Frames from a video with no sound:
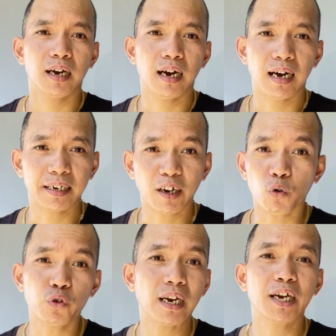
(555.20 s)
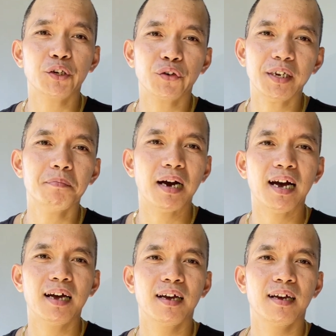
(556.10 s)
uh, ah, nauna lang yung iba,
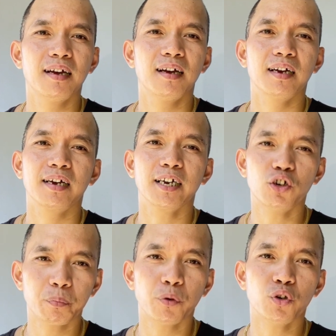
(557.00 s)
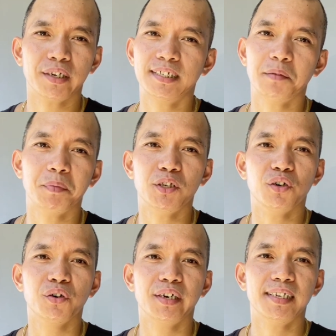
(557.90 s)
ganun po yung isipin
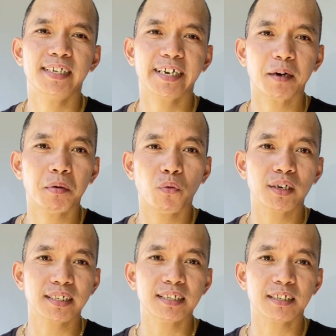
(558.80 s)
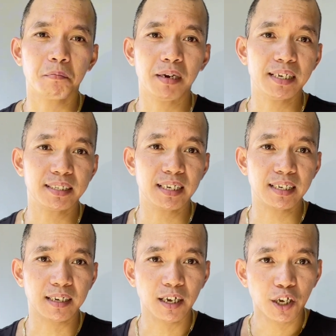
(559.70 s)
nyo. Hindi kabawasan sa blessing
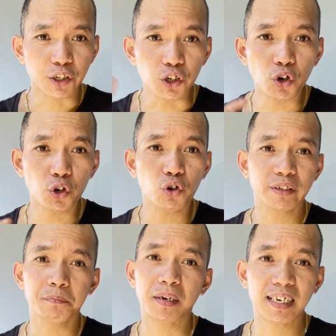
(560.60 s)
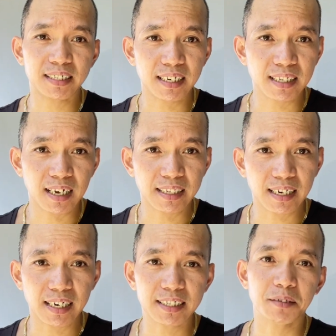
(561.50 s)
nyo yung blessing na
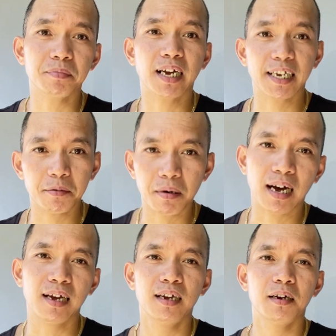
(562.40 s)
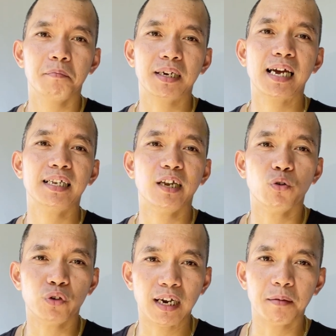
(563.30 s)
nare-receive ng iba. Marahil
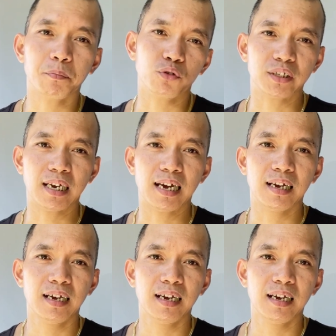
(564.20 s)
nauna lang po sila.